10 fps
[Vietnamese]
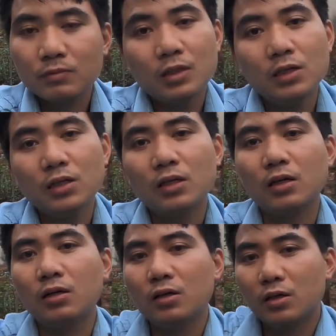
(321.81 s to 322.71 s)
thì
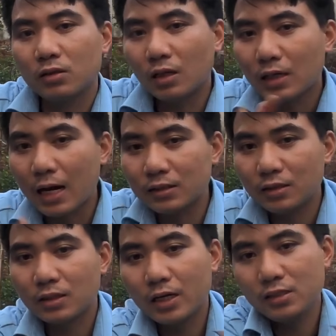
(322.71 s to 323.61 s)
ờ, tất cả những
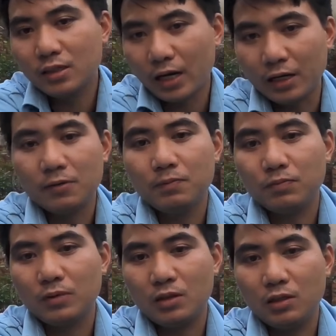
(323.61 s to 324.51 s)
cái cây như thế này
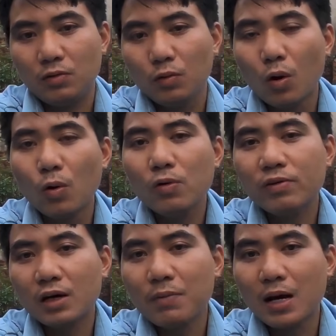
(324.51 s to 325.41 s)
thì đối
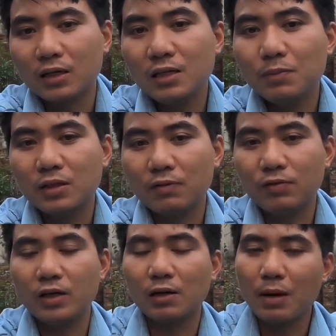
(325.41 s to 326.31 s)
với các bạn khi mà nhận
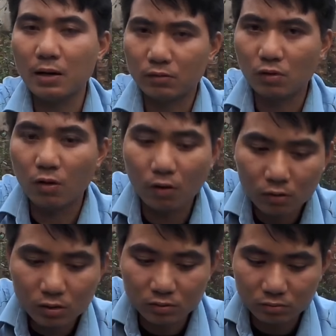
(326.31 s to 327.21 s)
về các bạn có
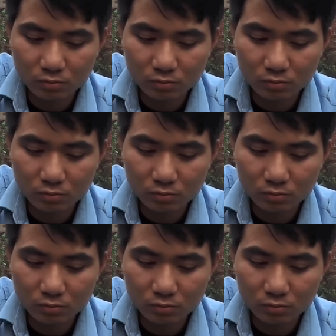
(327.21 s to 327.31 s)
được